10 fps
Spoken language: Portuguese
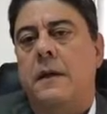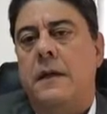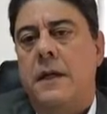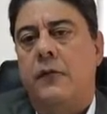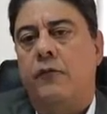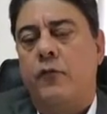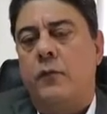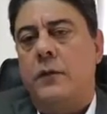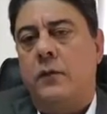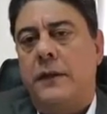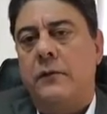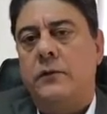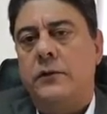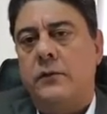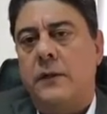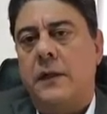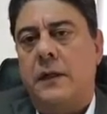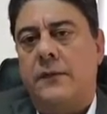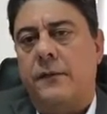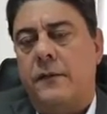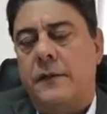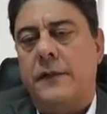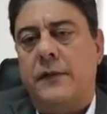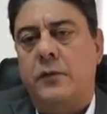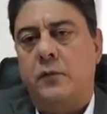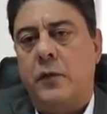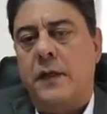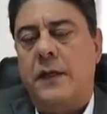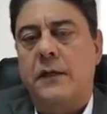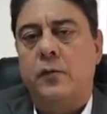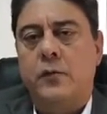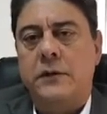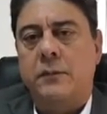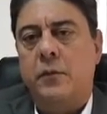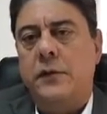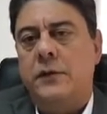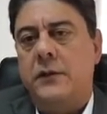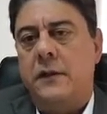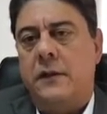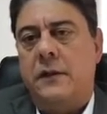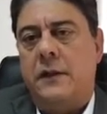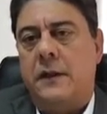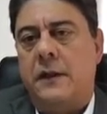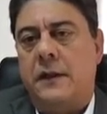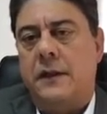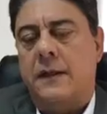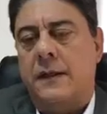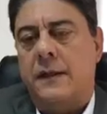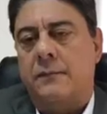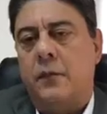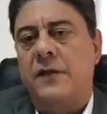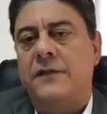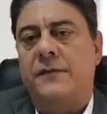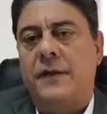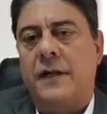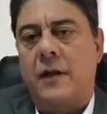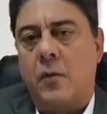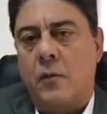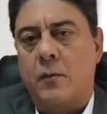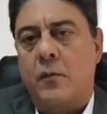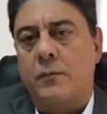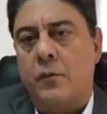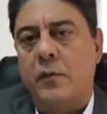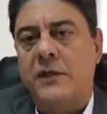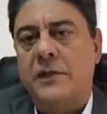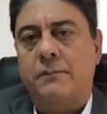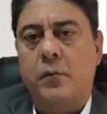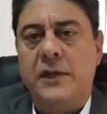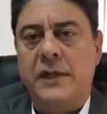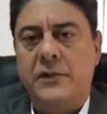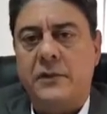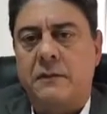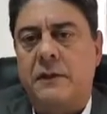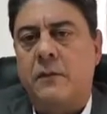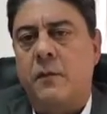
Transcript: Em resumo, o que eu tenho dito em relação a Sérgio Moro é que ele usa a, a, a Polícia Federal como polícia política, né,